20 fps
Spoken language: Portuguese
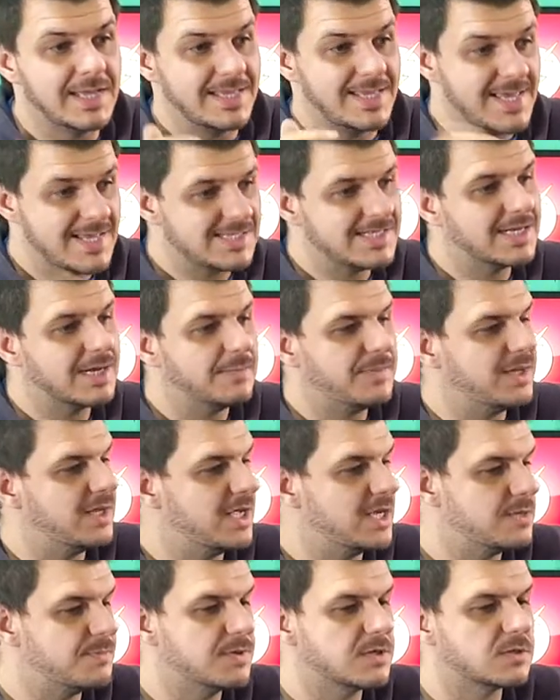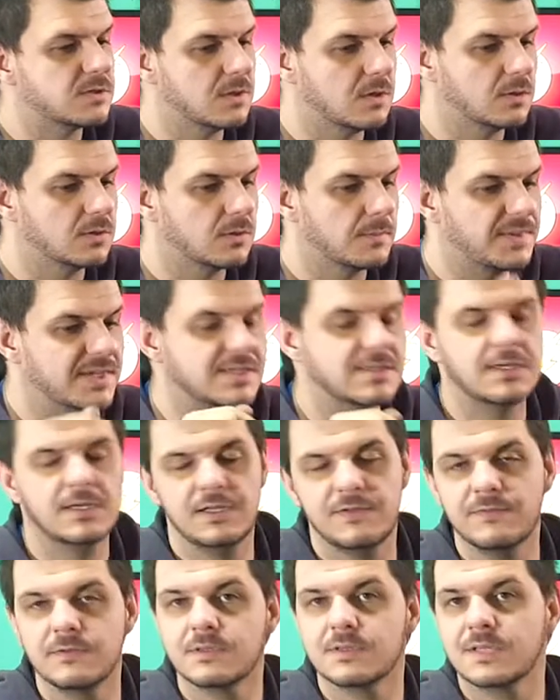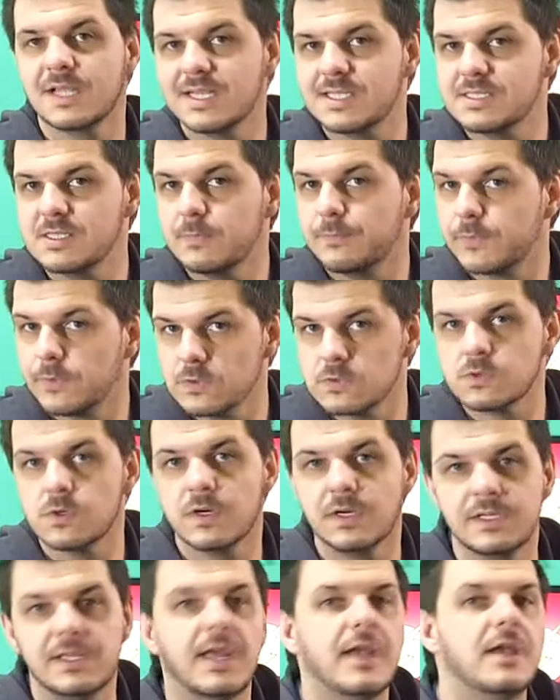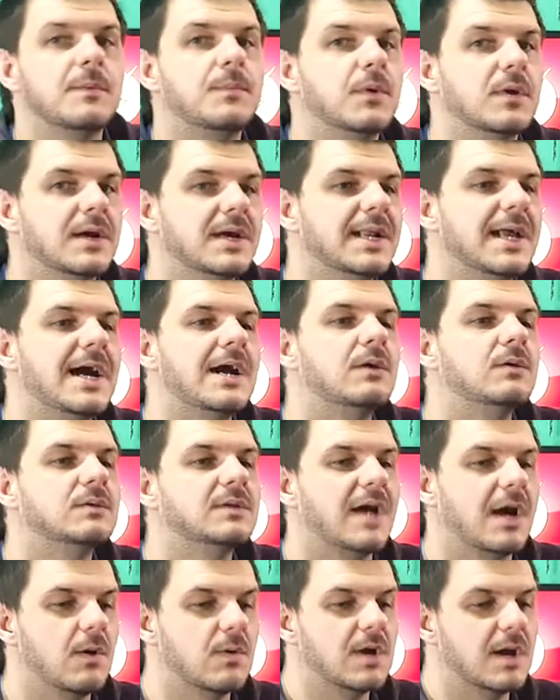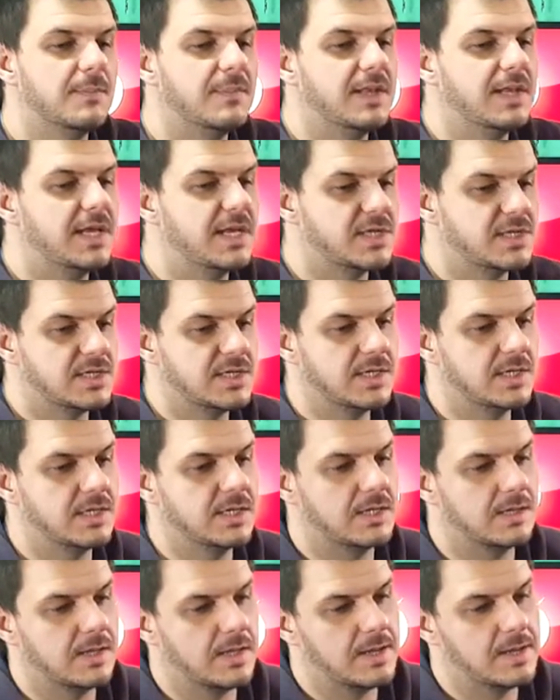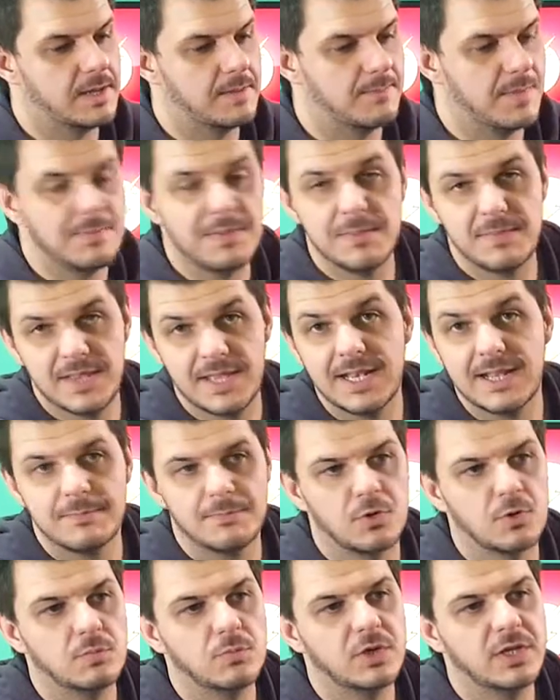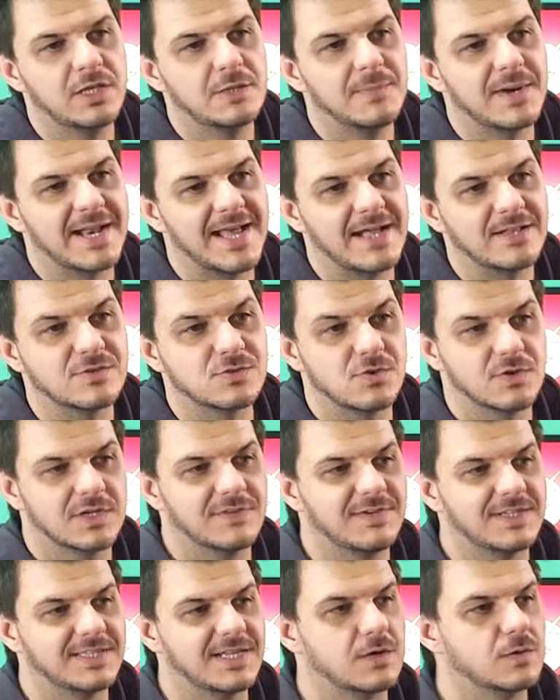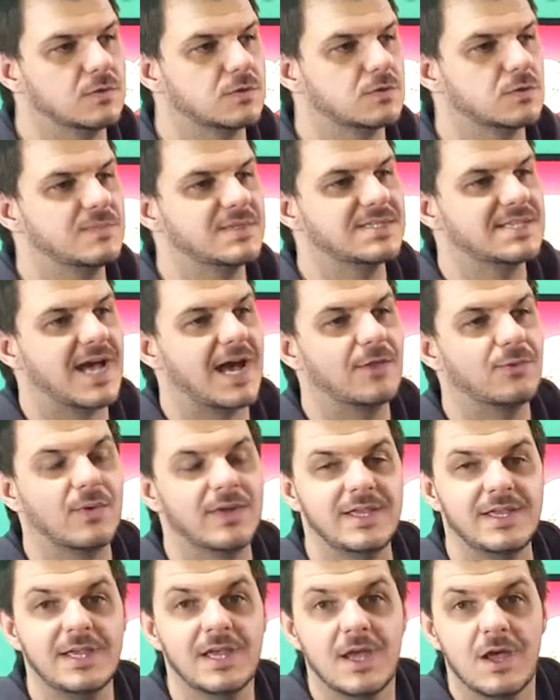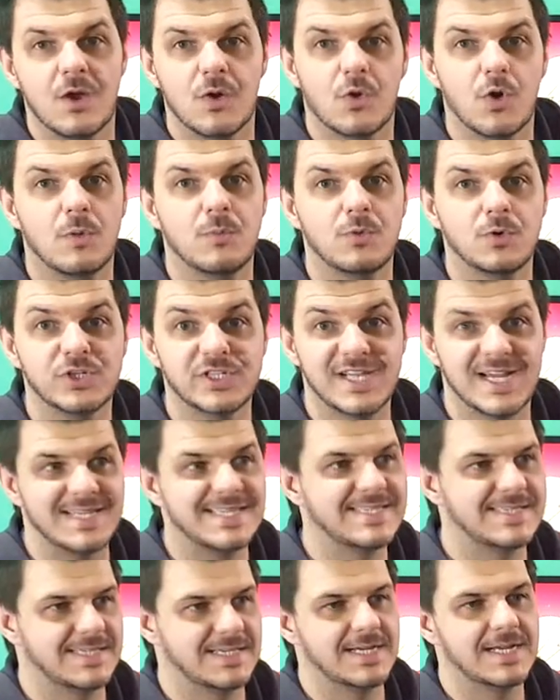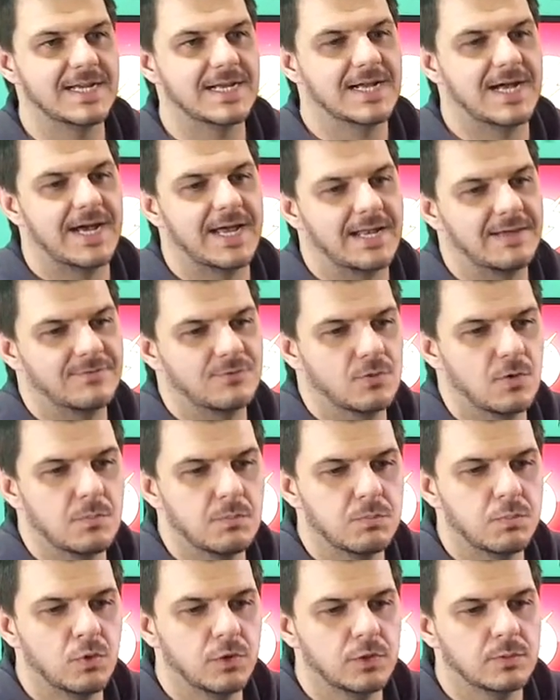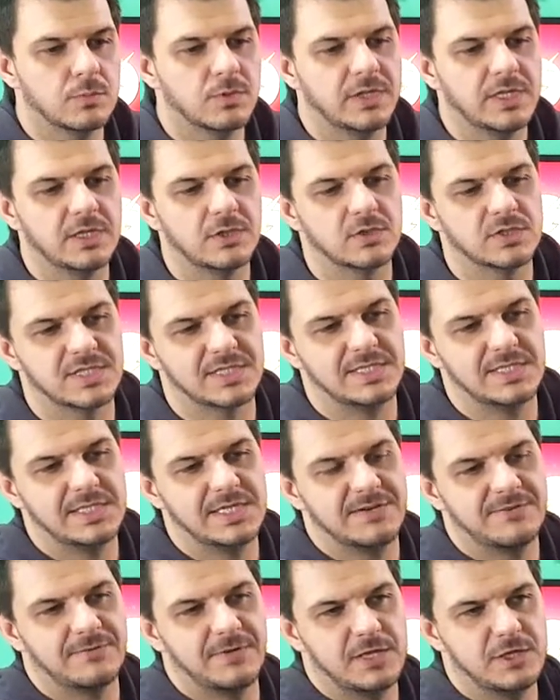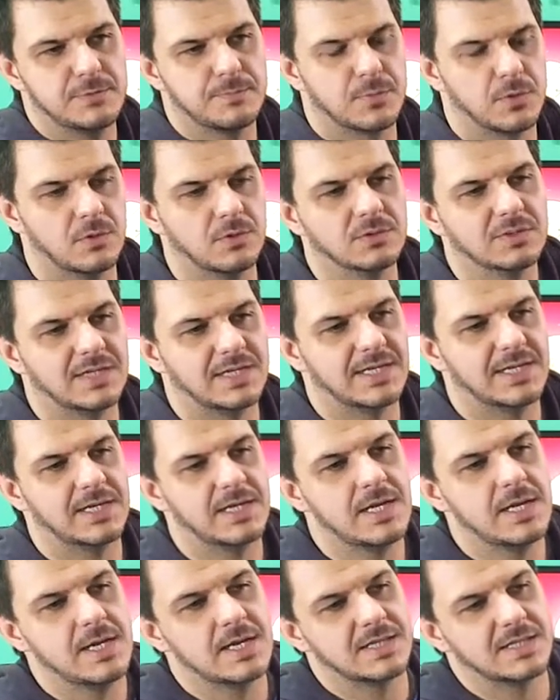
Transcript: E esse gabinete, pessoal, eu tô pensando em trazer para um sorteio pro canal, tá? Um gabinete é, BBB, né? Bom, bonito, barato, só que vai estar tá customizado aí como o Shazam, cara. Ficou muito bonito, eu já tinha a frente pronta, né?